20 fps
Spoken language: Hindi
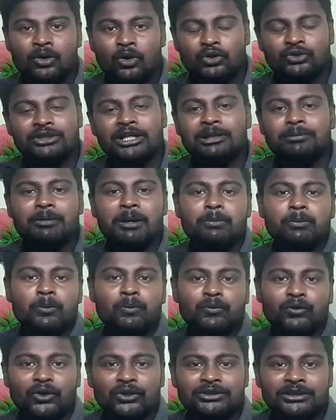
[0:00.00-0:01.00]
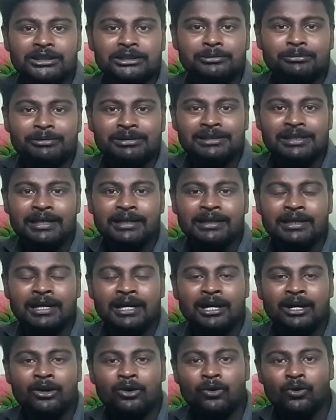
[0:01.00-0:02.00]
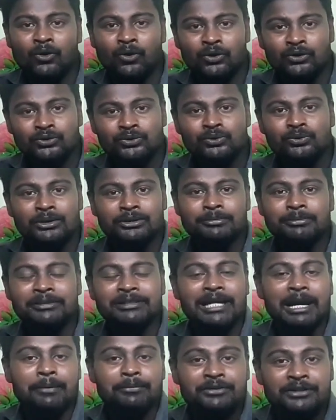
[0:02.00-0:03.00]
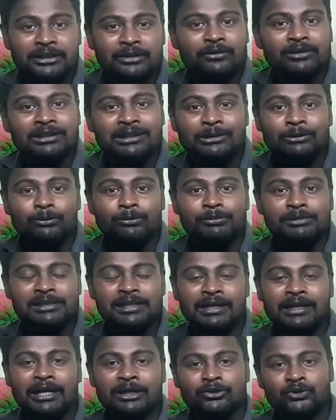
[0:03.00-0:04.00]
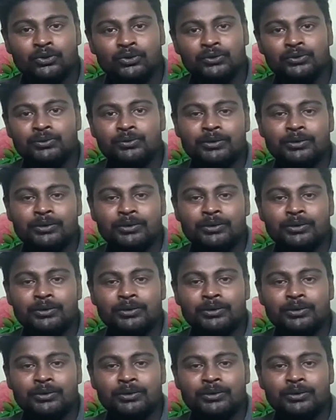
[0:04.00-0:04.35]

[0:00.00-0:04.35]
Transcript: और साथ में आपको फास्ट चार्जिंग मिल जाएगा और यू एस बी टाइप सी कॉल देखने को मिल जाएगा जो कि